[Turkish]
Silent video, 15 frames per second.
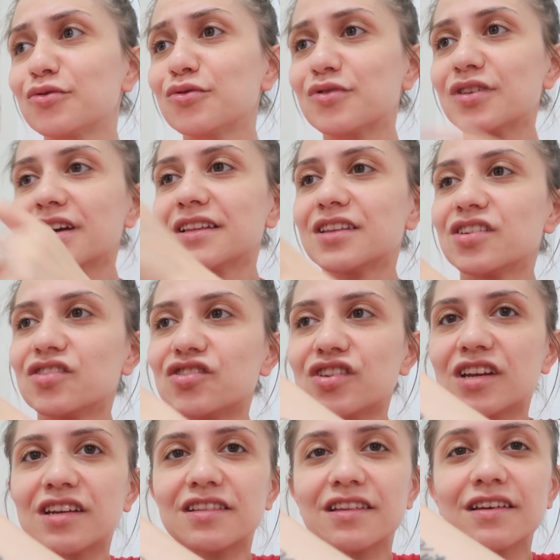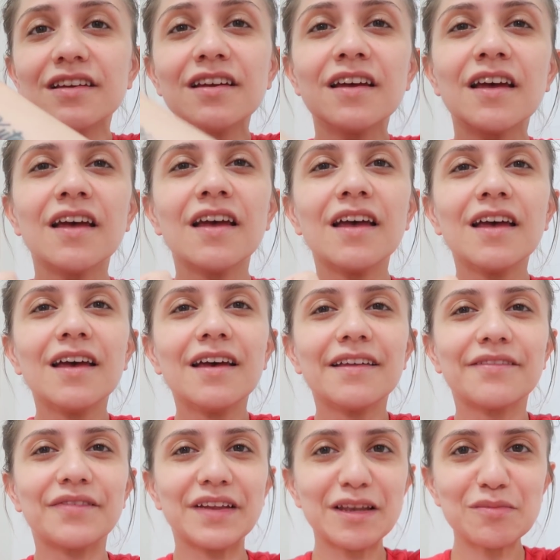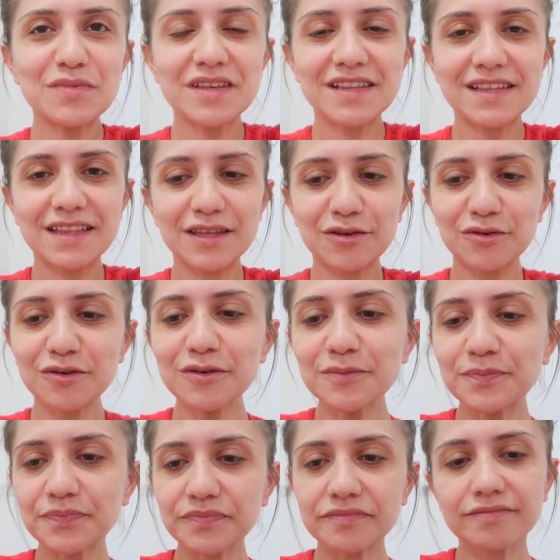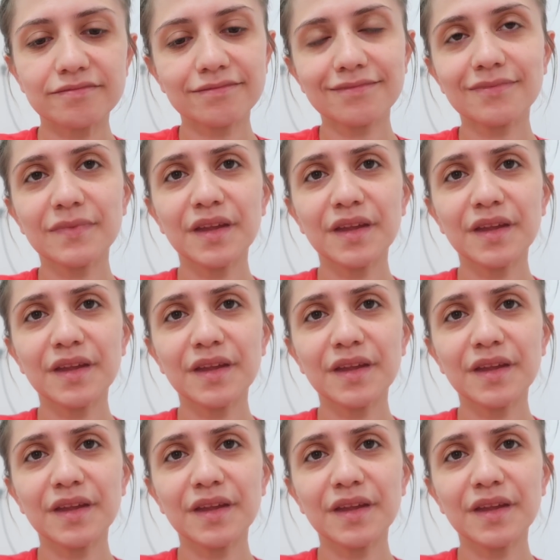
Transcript: Benim Kurtay da içeride film izliyor. Hı hı.